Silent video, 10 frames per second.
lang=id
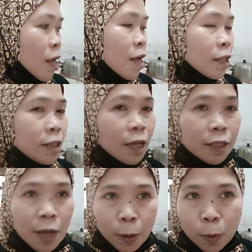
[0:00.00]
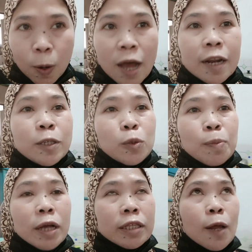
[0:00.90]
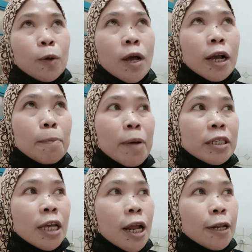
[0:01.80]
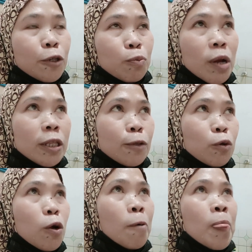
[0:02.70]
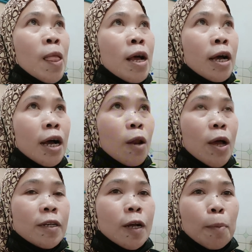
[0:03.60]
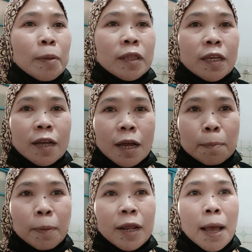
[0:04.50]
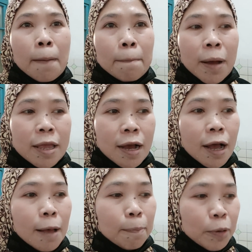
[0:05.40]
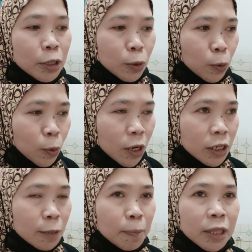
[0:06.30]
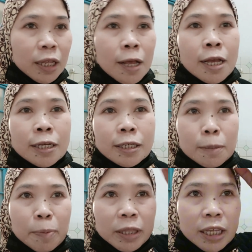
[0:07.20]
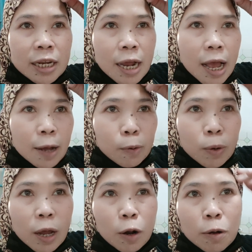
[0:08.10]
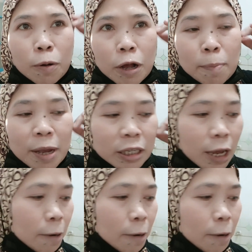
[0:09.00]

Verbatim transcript: jadi aku hari Jumat kalau enggak ke pasar hari Jumat itu ya kalau ada kepentingan beli apa yang habis menugas seperti sepertinya aku kalau ke pasar